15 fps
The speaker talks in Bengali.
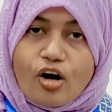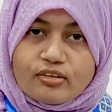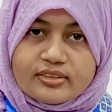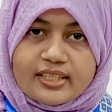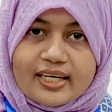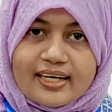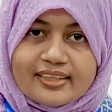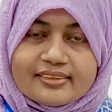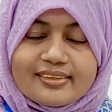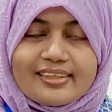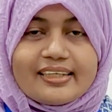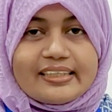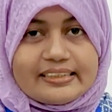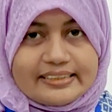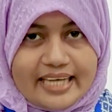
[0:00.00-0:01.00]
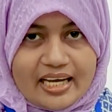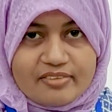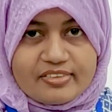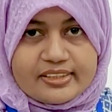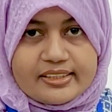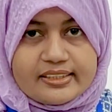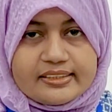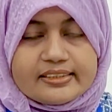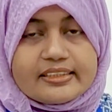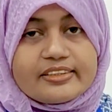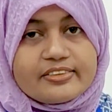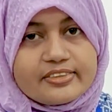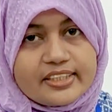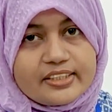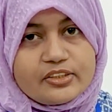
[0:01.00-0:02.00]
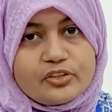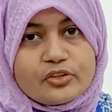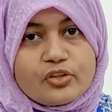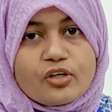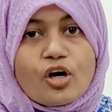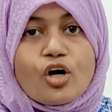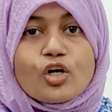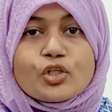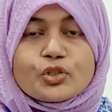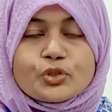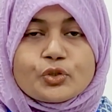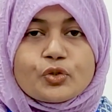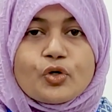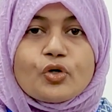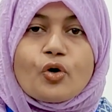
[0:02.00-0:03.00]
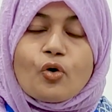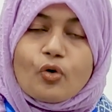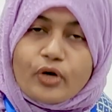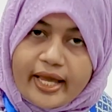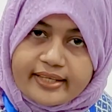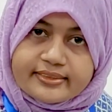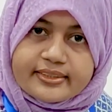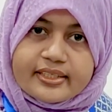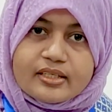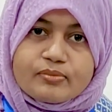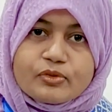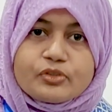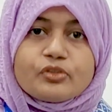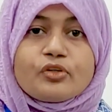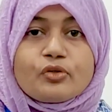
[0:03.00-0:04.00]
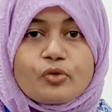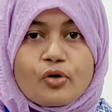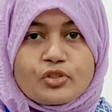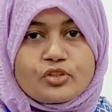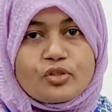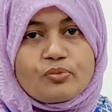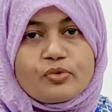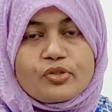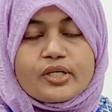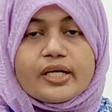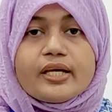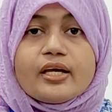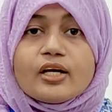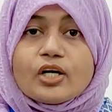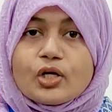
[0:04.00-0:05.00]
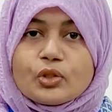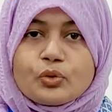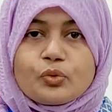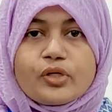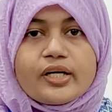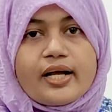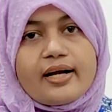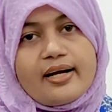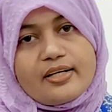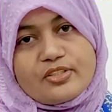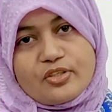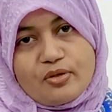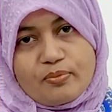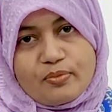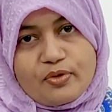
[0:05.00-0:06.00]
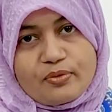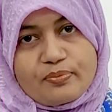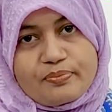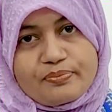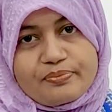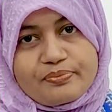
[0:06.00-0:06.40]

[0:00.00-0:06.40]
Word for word: অর্থাৎ ডায়াবেটিস হৃদরোগ স্ট্রোক ও ক্যান্সারের মতো রোগসমূহকে দূরে রাখা সম্ভব